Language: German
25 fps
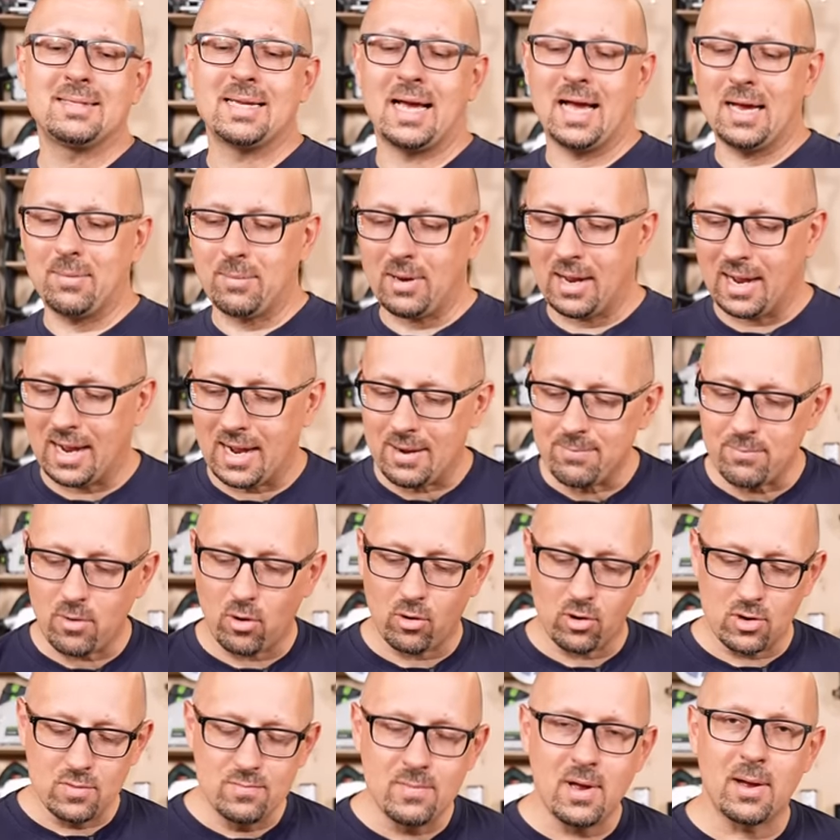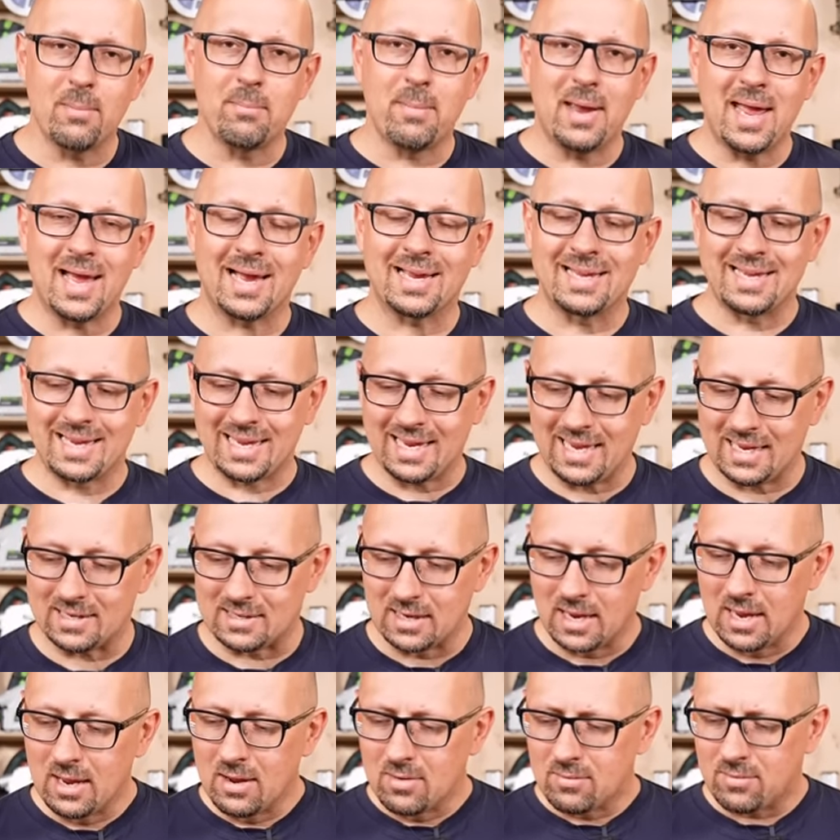aber haben auch immer mehr Gerät,